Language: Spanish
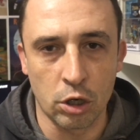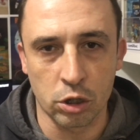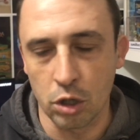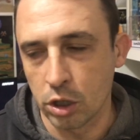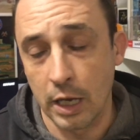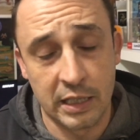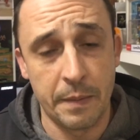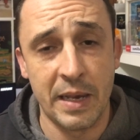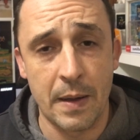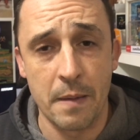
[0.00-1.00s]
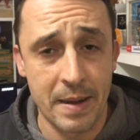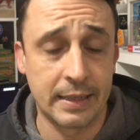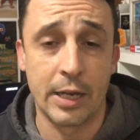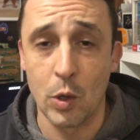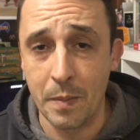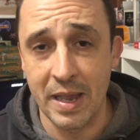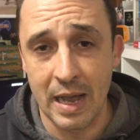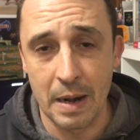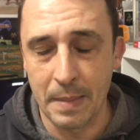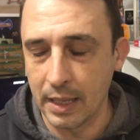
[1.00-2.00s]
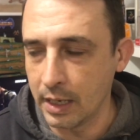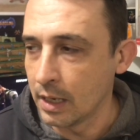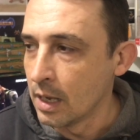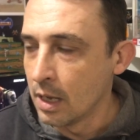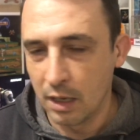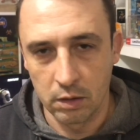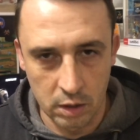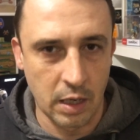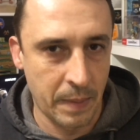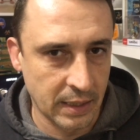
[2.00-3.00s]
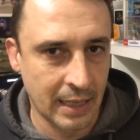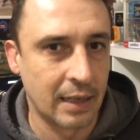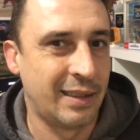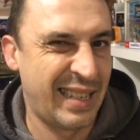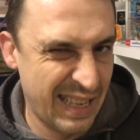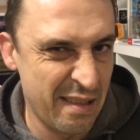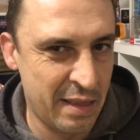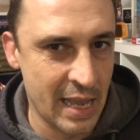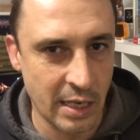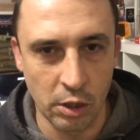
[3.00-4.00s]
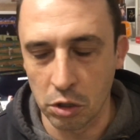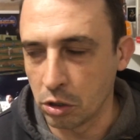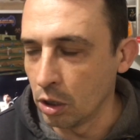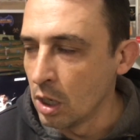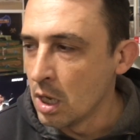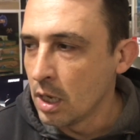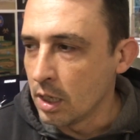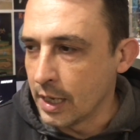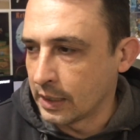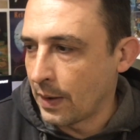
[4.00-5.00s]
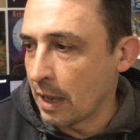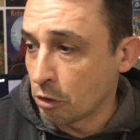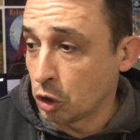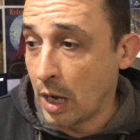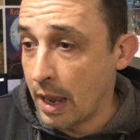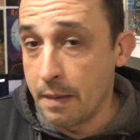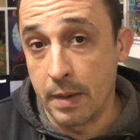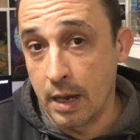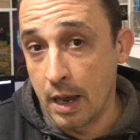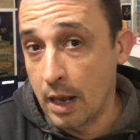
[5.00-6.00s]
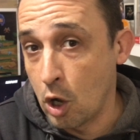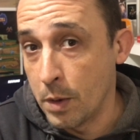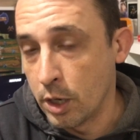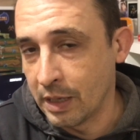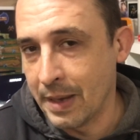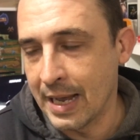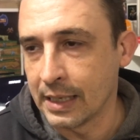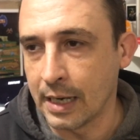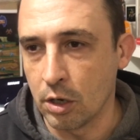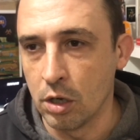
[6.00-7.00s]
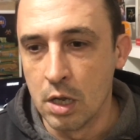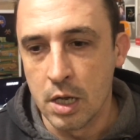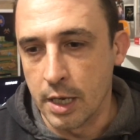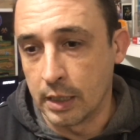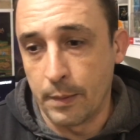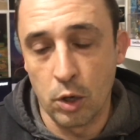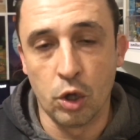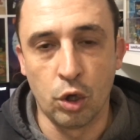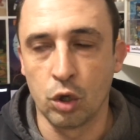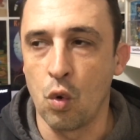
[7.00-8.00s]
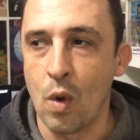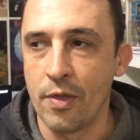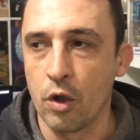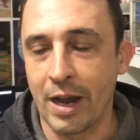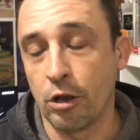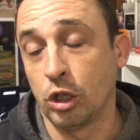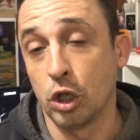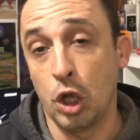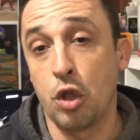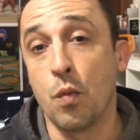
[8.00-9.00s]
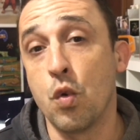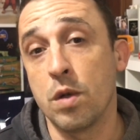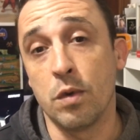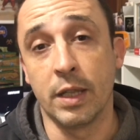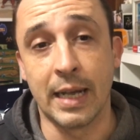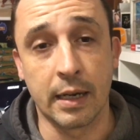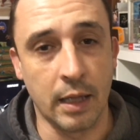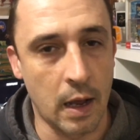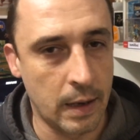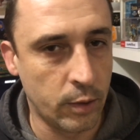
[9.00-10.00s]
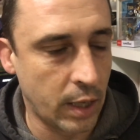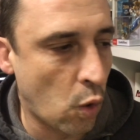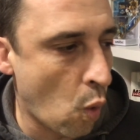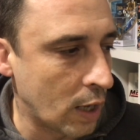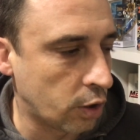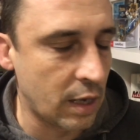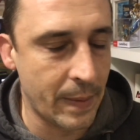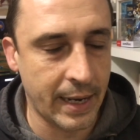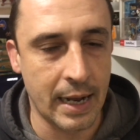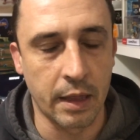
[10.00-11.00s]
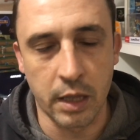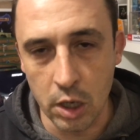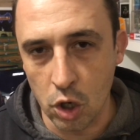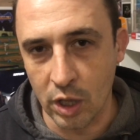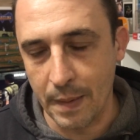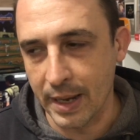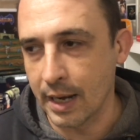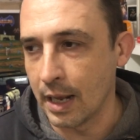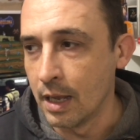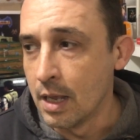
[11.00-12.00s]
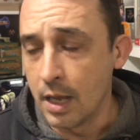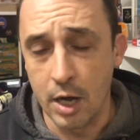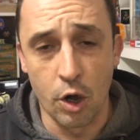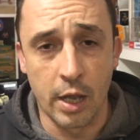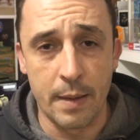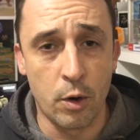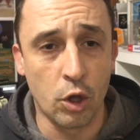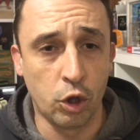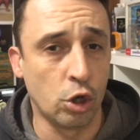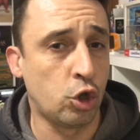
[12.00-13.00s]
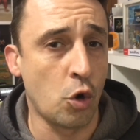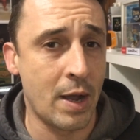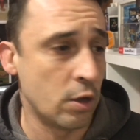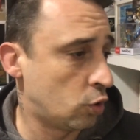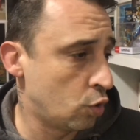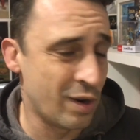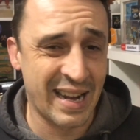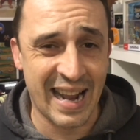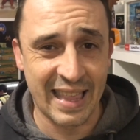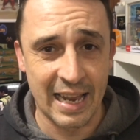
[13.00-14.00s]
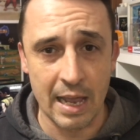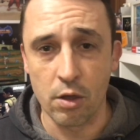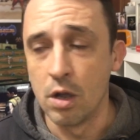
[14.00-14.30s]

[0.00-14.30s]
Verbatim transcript: los dos, ese pillaba el Barça, yo me pillaba el Madrid, es que pensar, 15 añitos, ¿no? Y estaba la consola en, el comedor de mi casa, ¿no? Y estábamos los dos jugando. Claro, se nos hizo muy, muy tarde. Hablamos de 4 de la mañana a 5 de la mañana. Y nos quedamos los dos sobados, uno en cada lado.